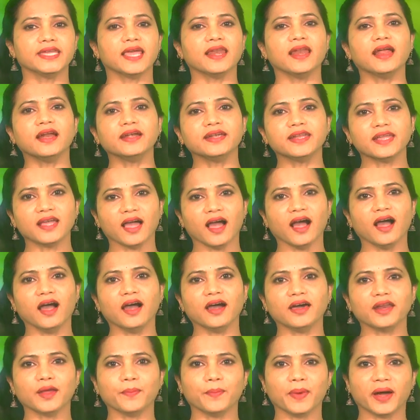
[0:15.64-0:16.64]
ఎలాంటి
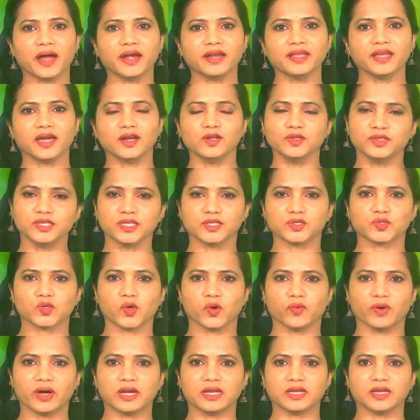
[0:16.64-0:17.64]
ఆహార పానీయాలు
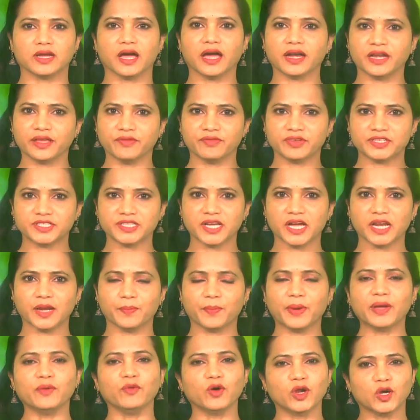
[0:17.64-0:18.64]
తీసుకోవాలి అనే
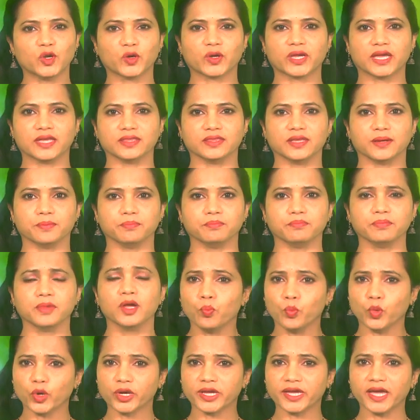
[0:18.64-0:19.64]
విషయాలపై ఓ నొక్కేద్దాం
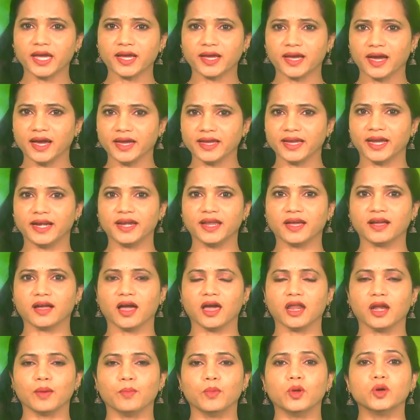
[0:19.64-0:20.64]
ముఖ్యంగా
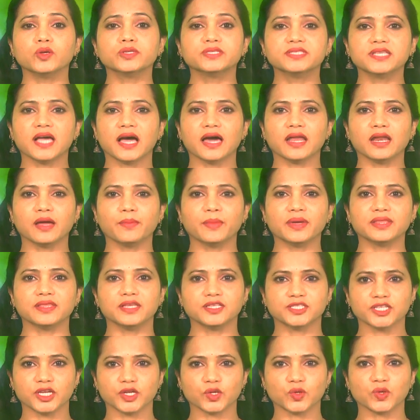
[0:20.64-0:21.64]
ఎండాకాలంలో చాలా
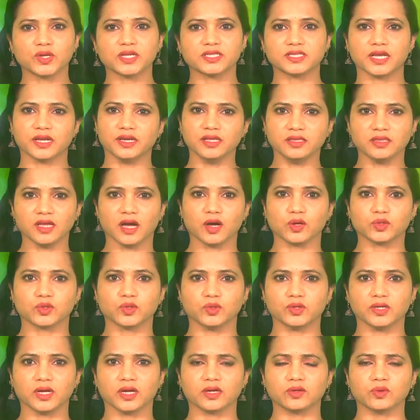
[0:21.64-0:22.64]
మంది చెరుకు రసాన్ని
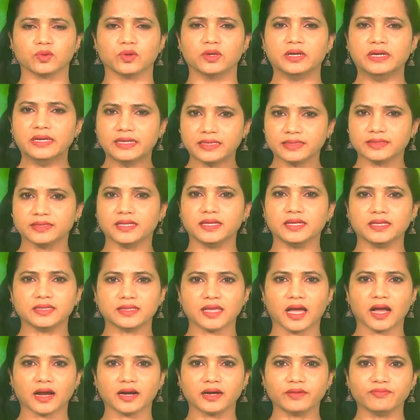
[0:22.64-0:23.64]
తాగుతుంటారు దీన్ని
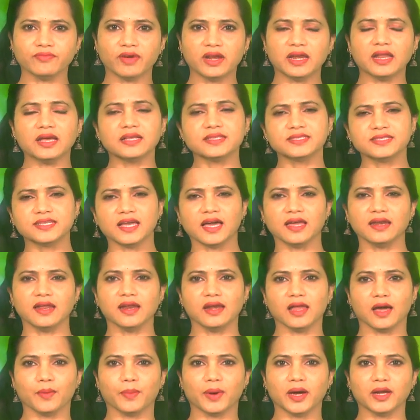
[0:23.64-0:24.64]
తాగడం వల్ల చాలా
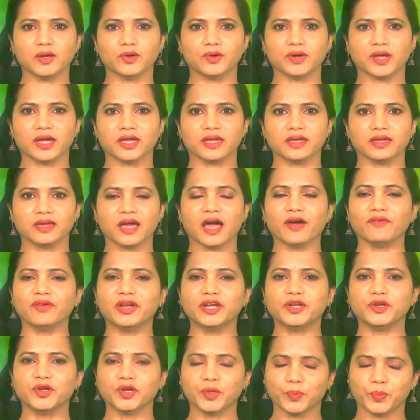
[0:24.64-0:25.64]
లాభాలు ఉన్నాయి
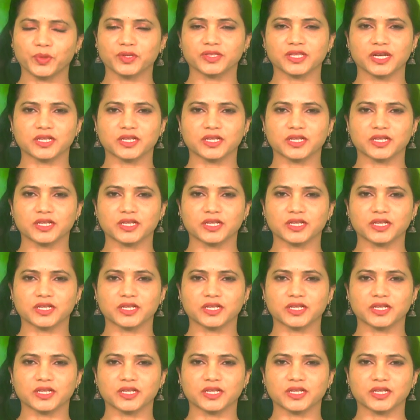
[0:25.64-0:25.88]
అవేంటో ఇప్పుడు